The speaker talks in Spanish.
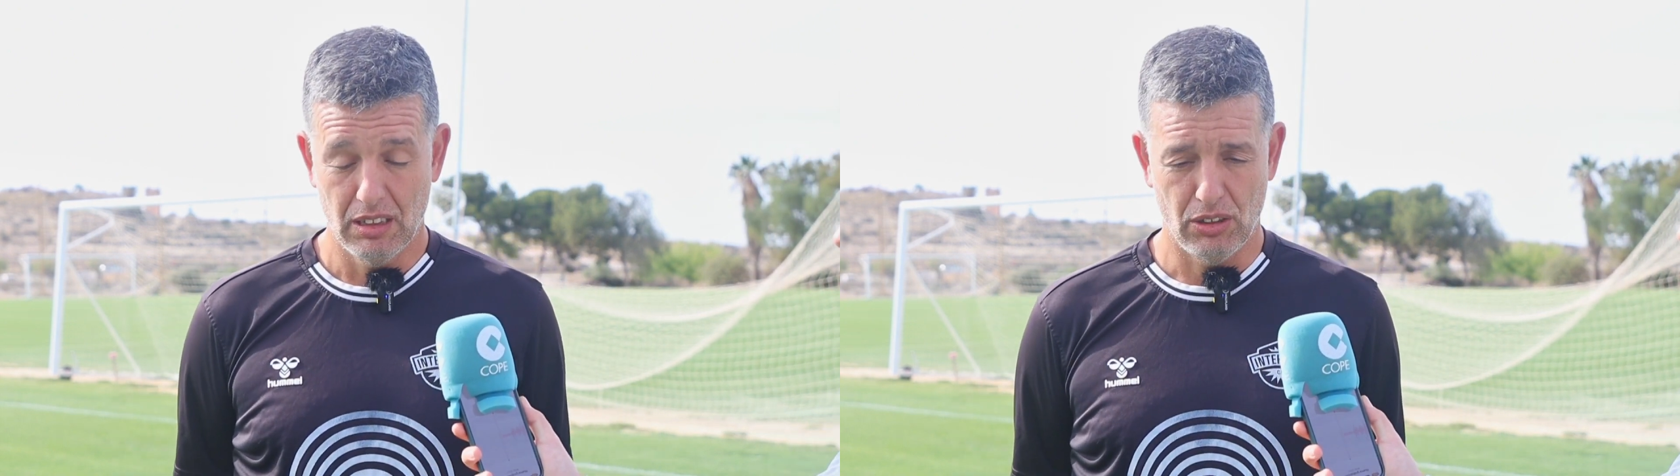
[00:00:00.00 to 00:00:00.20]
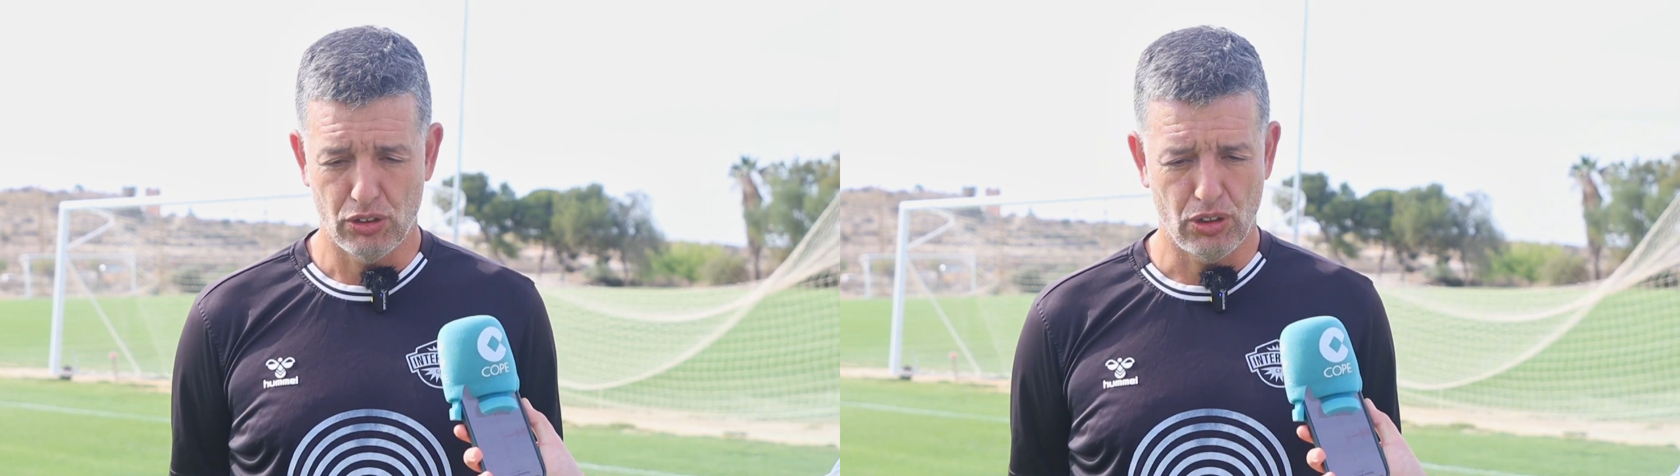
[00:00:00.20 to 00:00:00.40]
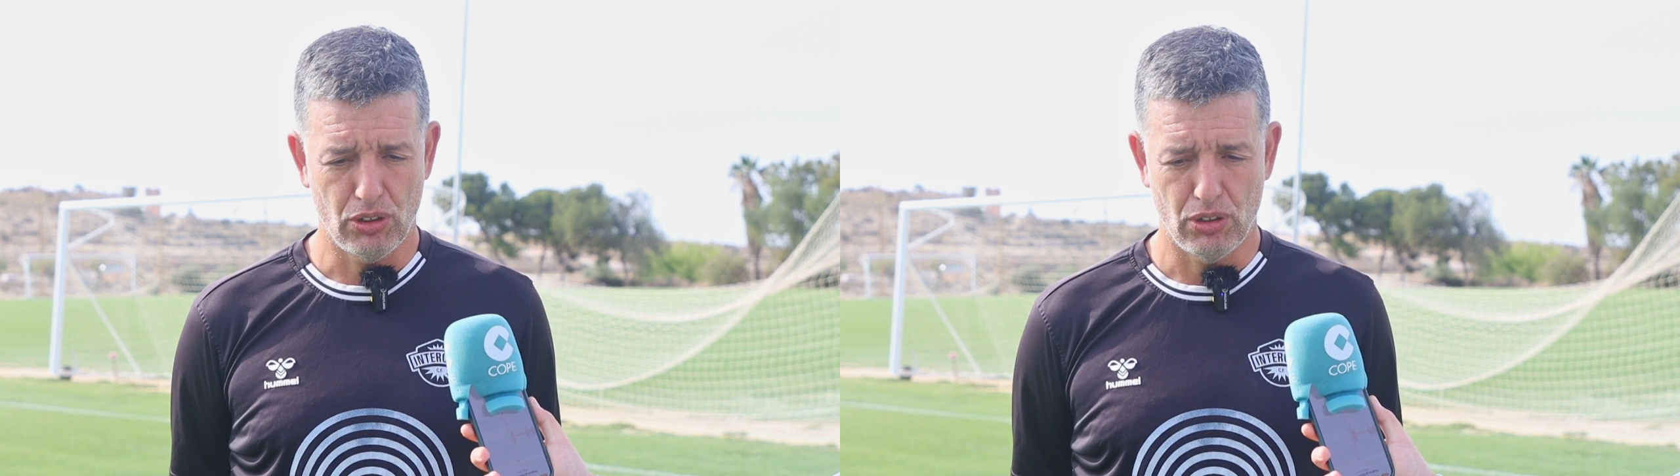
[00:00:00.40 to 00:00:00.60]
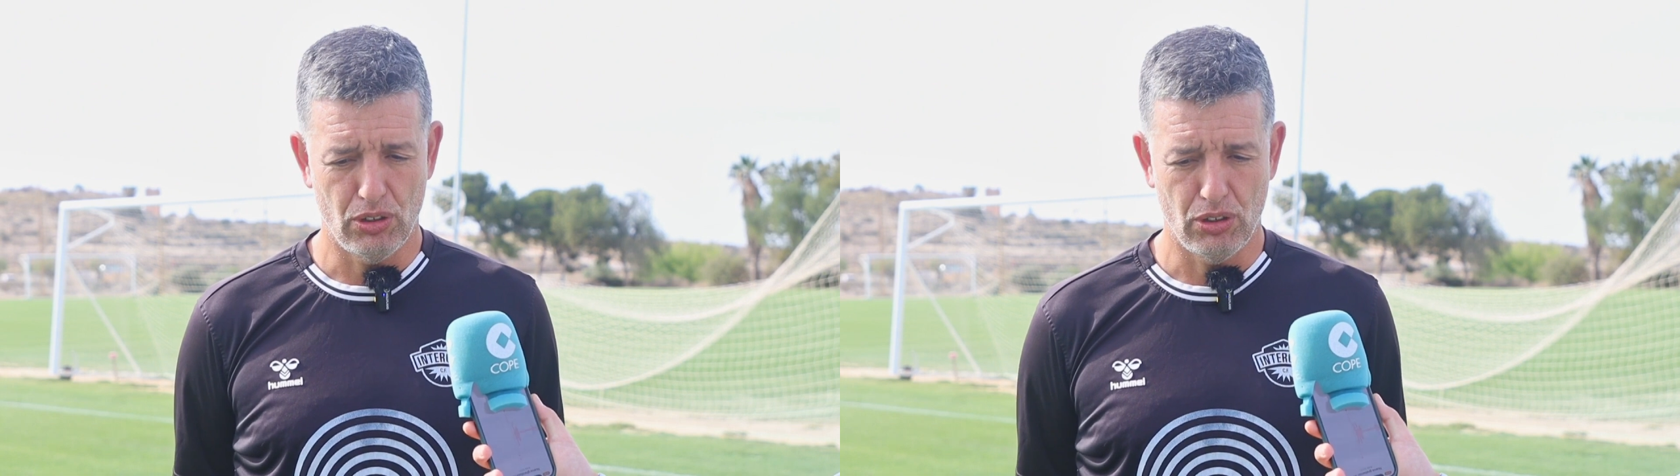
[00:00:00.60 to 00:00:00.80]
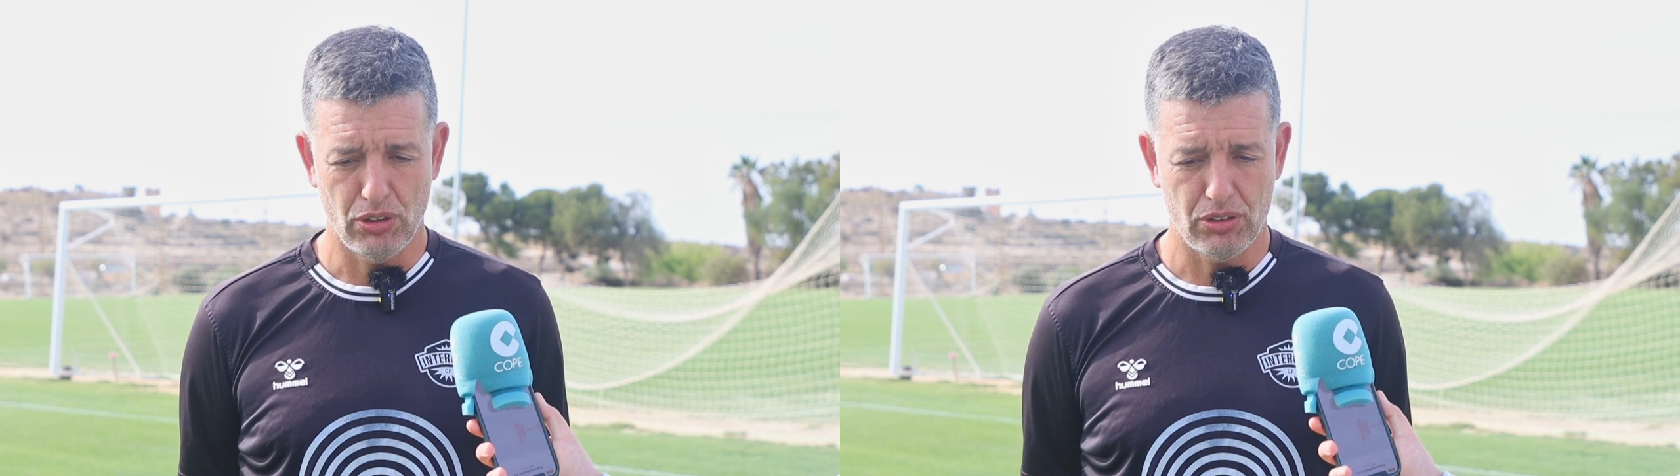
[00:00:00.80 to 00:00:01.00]

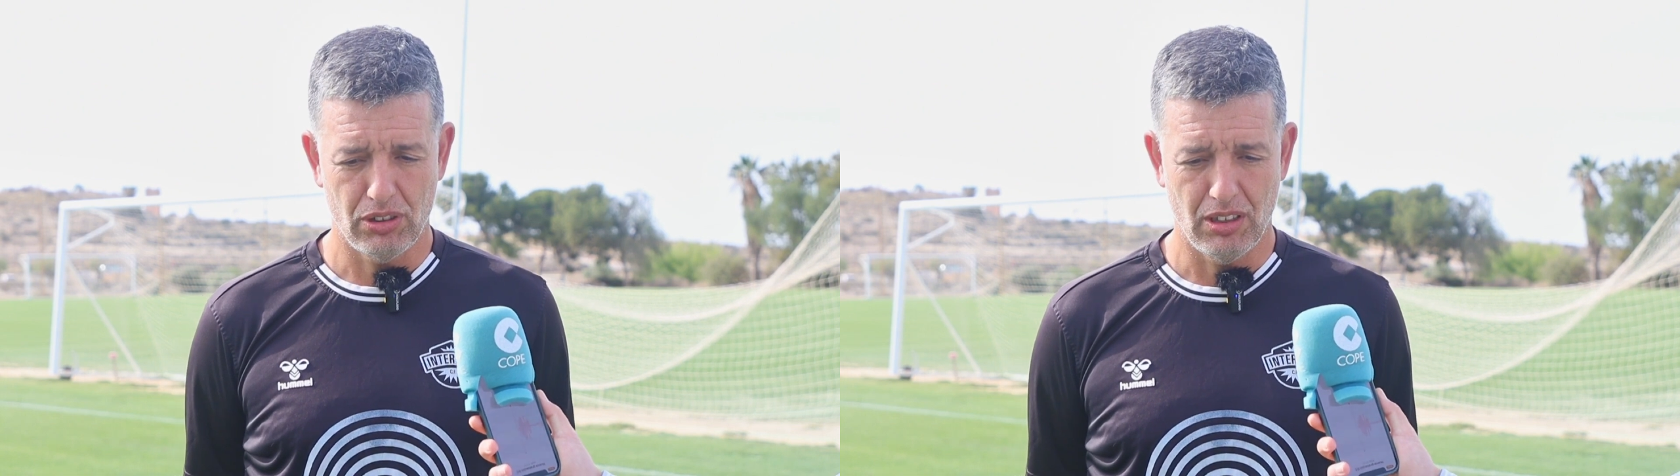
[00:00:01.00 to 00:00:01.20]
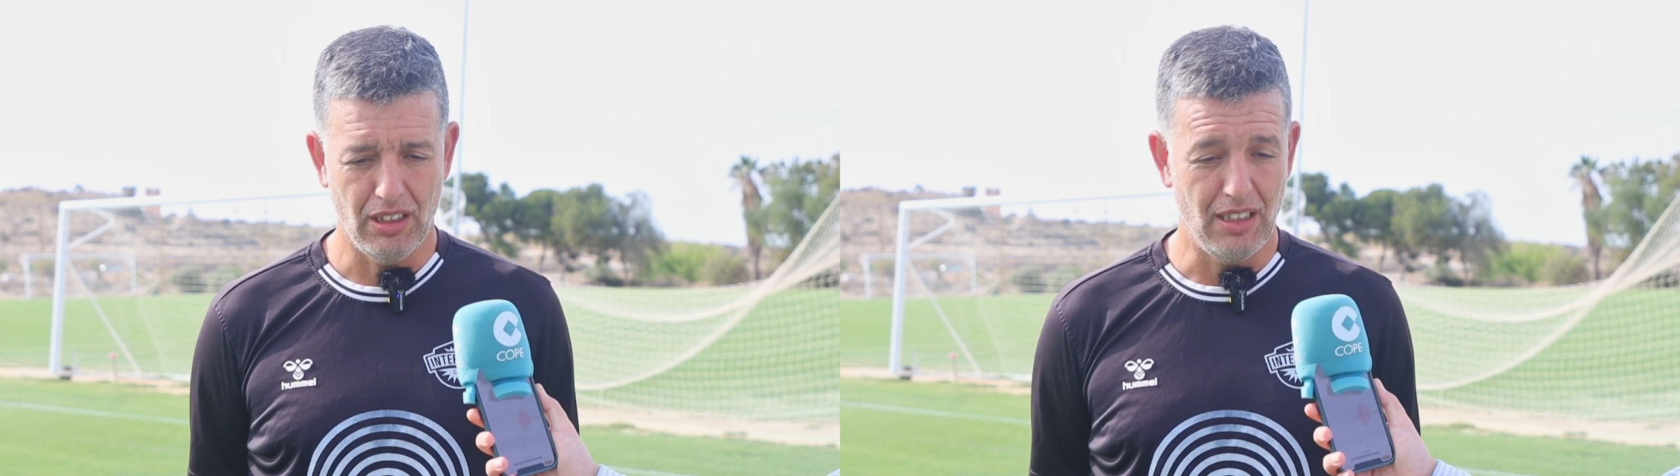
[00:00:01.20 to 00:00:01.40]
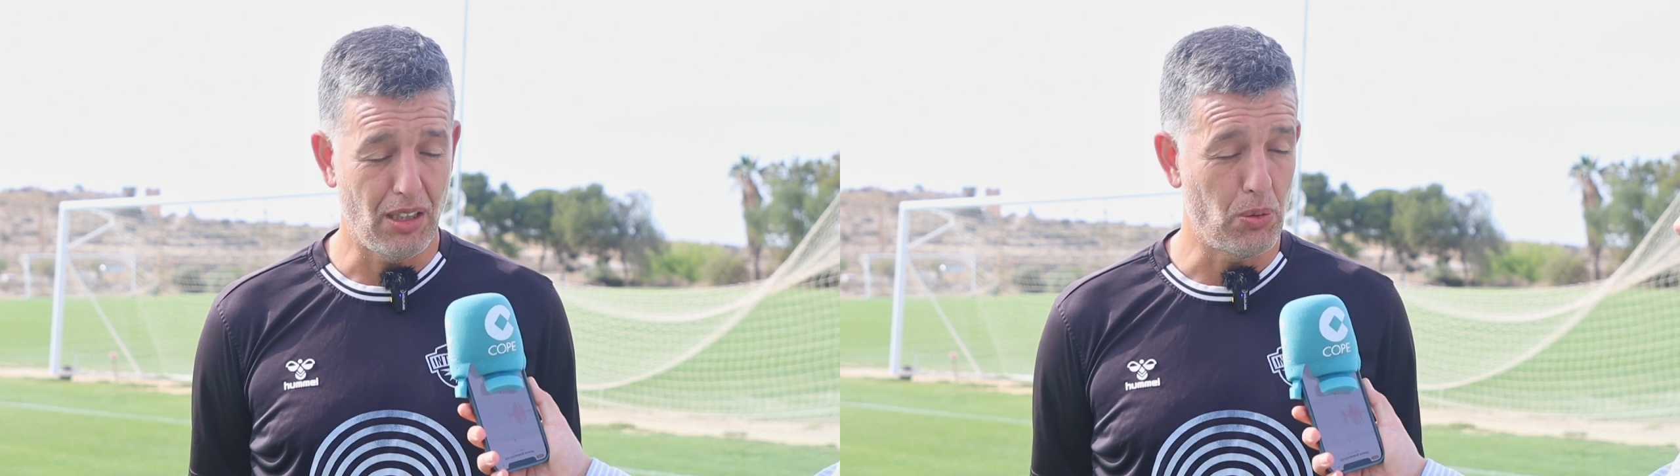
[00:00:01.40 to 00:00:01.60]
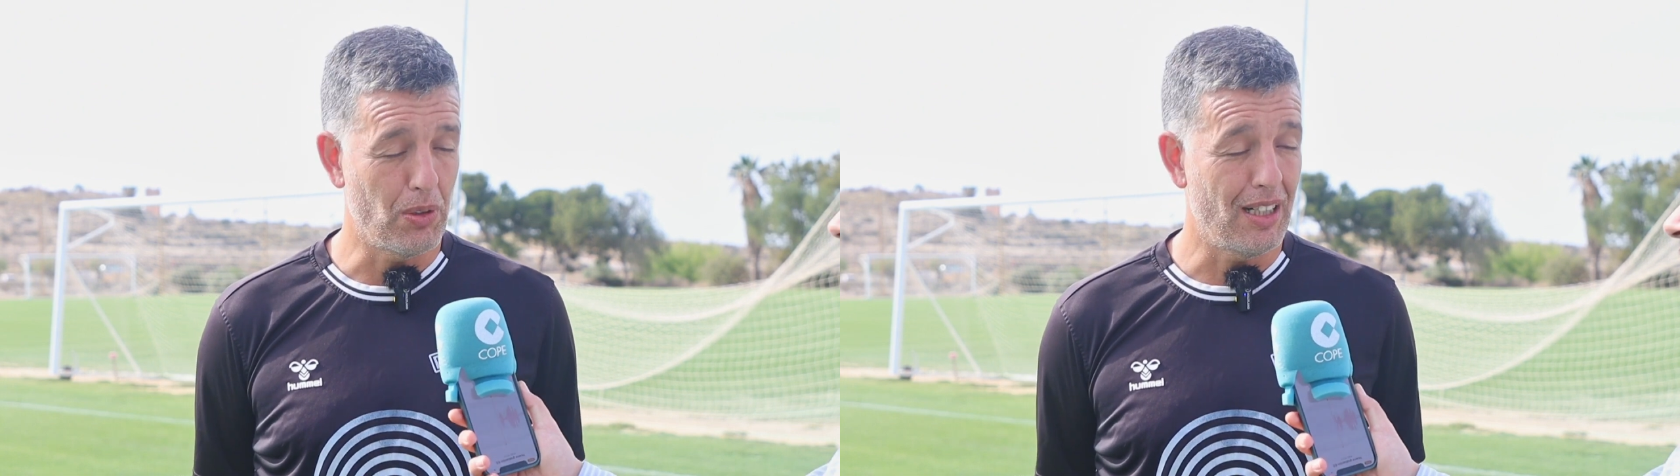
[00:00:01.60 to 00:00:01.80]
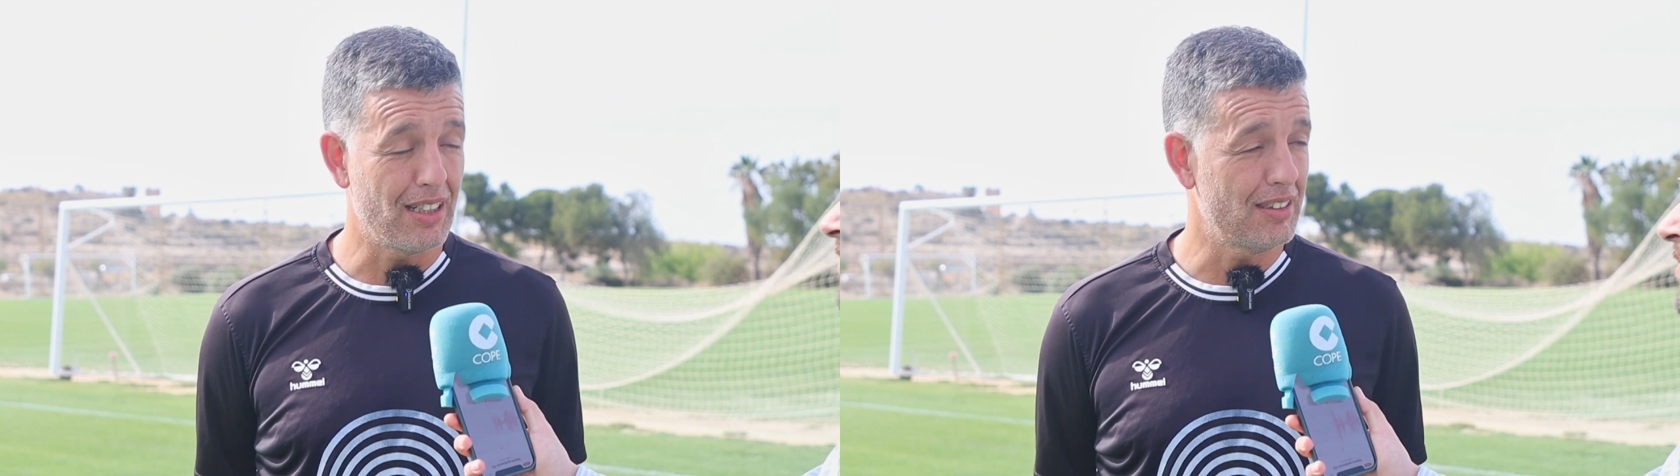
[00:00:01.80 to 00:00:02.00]
nosotros ir a
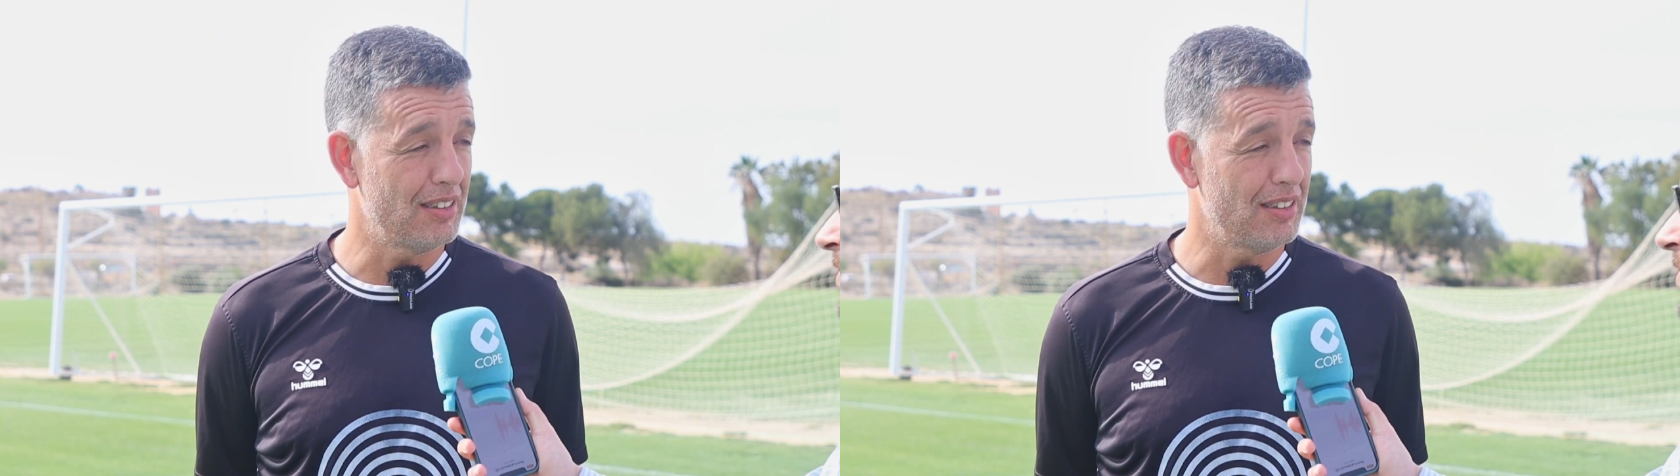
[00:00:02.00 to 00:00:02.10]
jugar,